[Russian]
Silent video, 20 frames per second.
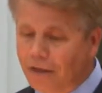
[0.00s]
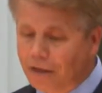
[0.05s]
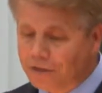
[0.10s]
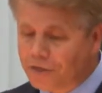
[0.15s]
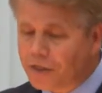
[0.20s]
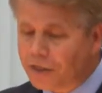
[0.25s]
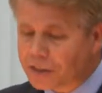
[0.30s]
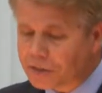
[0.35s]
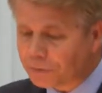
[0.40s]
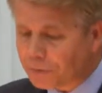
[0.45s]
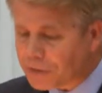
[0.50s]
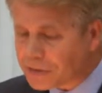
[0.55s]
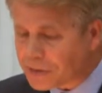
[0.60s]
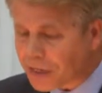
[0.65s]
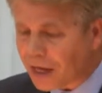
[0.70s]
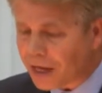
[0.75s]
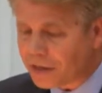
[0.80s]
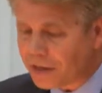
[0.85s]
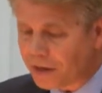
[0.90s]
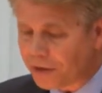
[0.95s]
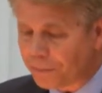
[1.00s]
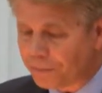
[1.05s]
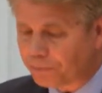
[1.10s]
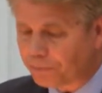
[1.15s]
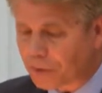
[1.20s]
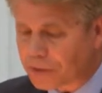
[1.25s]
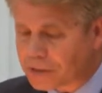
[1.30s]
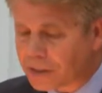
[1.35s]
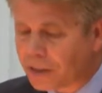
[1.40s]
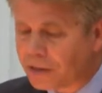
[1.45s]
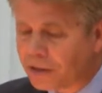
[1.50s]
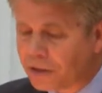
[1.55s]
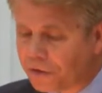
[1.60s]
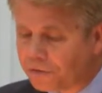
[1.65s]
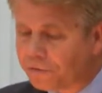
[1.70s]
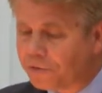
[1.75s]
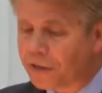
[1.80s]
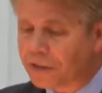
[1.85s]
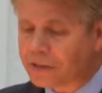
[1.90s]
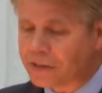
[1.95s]
Текст Писания, послание
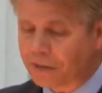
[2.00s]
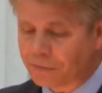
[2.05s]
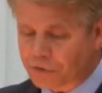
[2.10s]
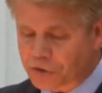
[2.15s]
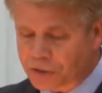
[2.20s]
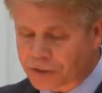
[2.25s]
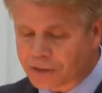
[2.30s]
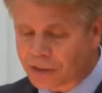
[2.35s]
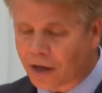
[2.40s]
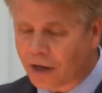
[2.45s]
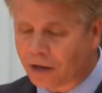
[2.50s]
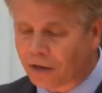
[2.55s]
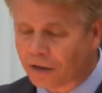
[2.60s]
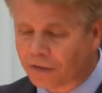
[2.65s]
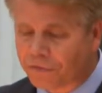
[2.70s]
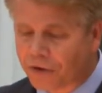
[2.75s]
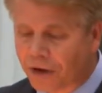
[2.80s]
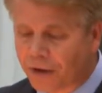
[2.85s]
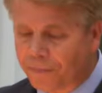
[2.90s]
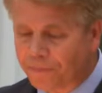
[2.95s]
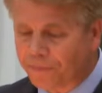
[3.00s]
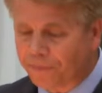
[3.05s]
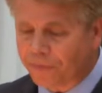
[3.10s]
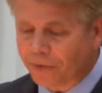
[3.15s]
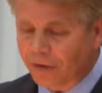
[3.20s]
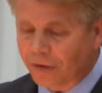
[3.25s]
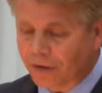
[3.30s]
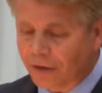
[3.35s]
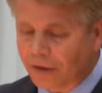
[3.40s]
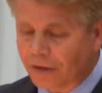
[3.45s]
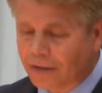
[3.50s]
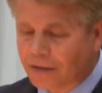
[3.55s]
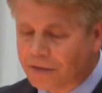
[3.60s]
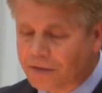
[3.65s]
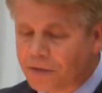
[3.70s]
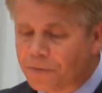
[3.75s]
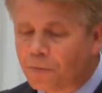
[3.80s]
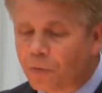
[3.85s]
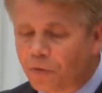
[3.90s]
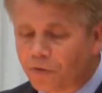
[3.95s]
Ефесянам, 6 глава,
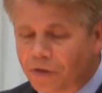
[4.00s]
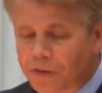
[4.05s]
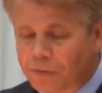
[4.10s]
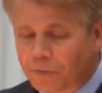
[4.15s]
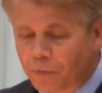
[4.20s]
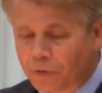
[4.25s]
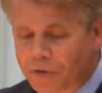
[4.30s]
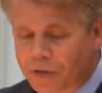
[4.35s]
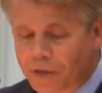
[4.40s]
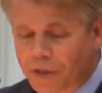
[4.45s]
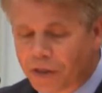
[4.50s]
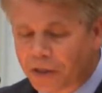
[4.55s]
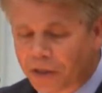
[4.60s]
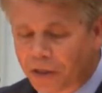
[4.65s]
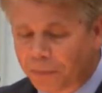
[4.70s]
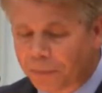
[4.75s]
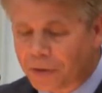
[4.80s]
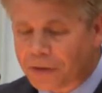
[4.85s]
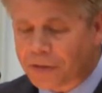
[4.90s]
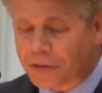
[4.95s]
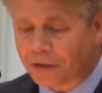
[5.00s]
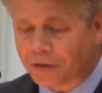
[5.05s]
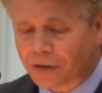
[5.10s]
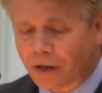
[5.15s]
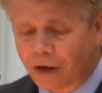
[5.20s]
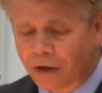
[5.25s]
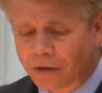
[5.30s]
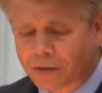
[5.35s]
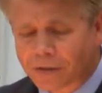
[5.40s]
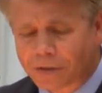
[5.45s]
7-8 стих написано так.